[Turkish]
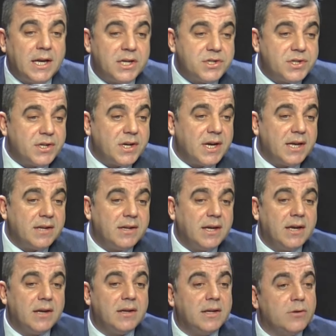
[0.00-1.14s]
eleştirerek
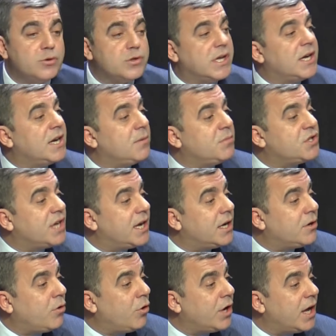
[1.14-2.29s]
değil, üzerine bir
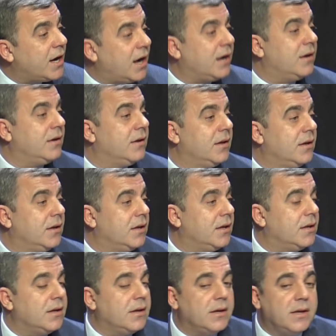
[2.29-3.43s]
şey koyarak
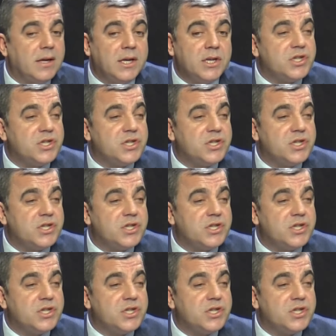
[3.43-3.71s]
e,